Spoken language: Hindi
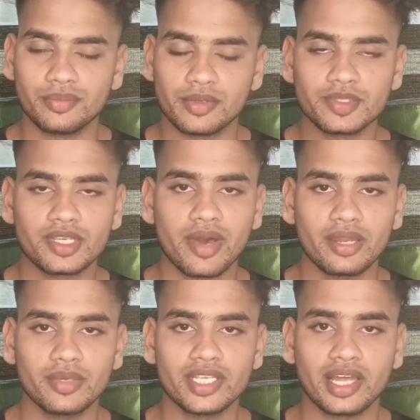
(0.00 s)
सिम्टम्स के
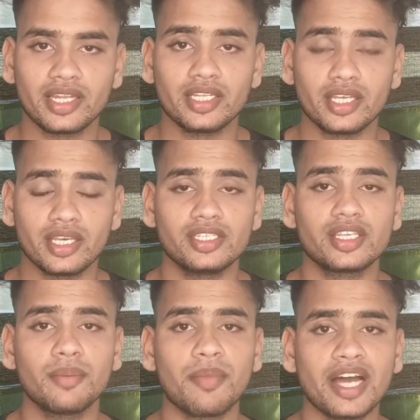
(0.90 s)
बारे में जान लेते हैं
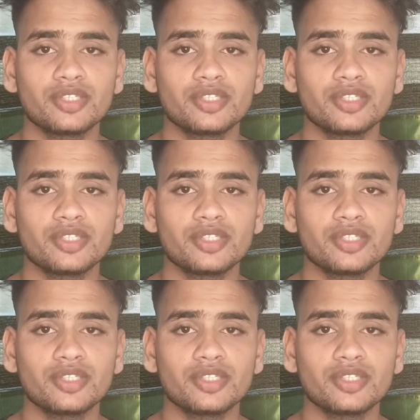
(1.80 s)
इसके